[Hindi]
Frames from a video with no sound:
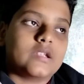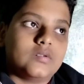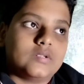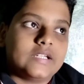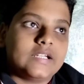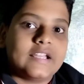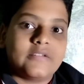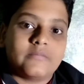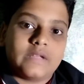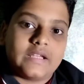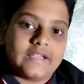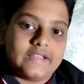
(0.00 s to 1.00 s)
क्योंकि
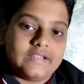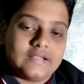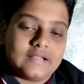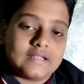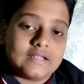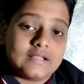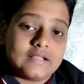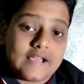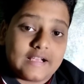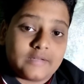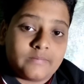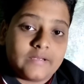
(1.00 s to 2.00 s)
इसमें इतना ज़्यादा
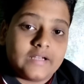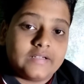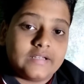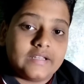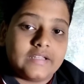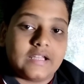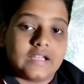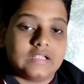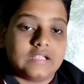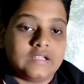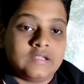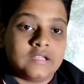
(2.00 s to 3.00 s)
एक्सपेक्ट नहीं किया
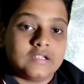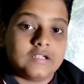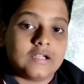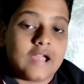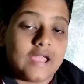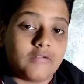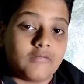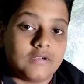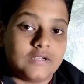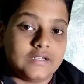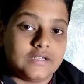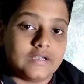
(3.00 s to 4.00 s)
था इतना ज़्यादा हाई
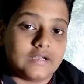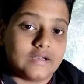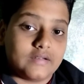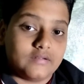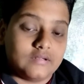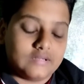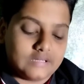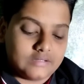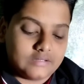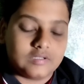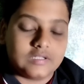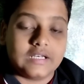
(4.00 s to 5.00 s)
क्वालिटी
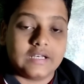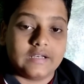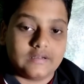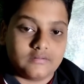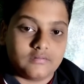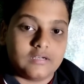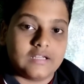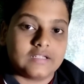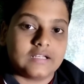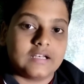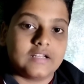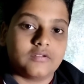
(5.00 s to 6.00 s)

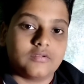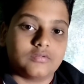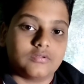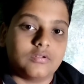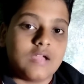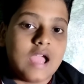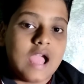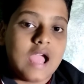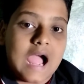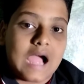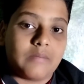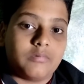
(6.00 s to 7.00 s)
रेजुलेशन है दोस्तों
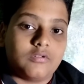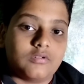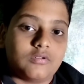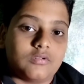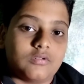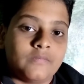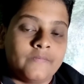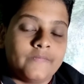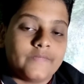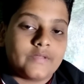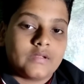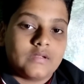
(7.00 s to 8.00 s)
आप लोग को
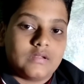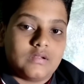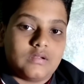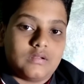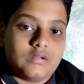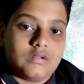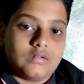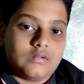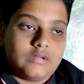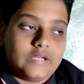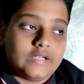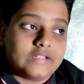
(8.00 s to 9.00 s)

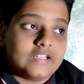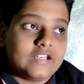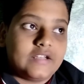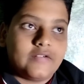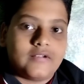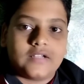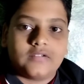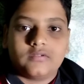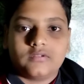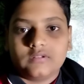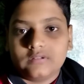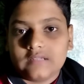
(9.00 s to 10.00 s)
यकीन नहीं हो रहा
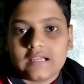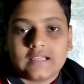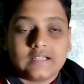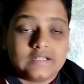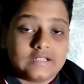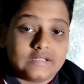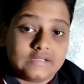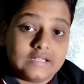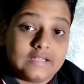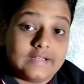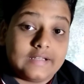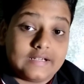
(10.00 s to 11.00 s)
तो जा कर के
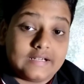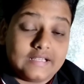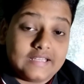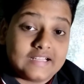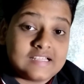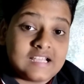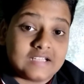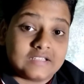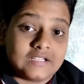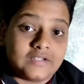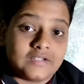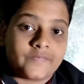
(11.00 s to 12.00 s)
खेल करके देख
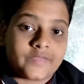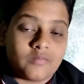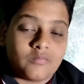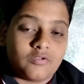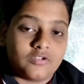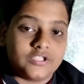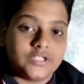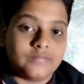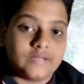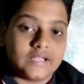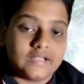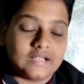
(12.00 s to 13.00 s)
सकते हैं फौजी
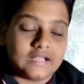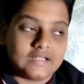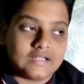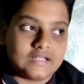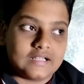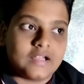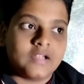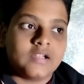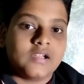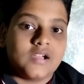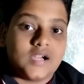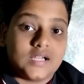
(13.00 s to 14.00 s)
में इतना ज़्यादा
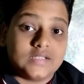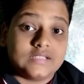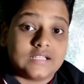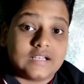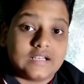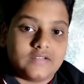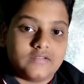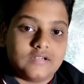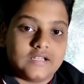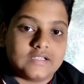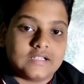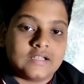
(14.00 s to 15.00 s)
अच्छा
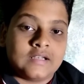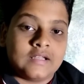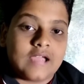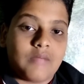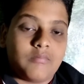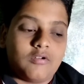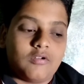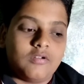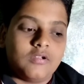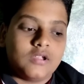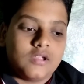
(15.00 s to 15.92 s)
रेजुलेशन है आप लोग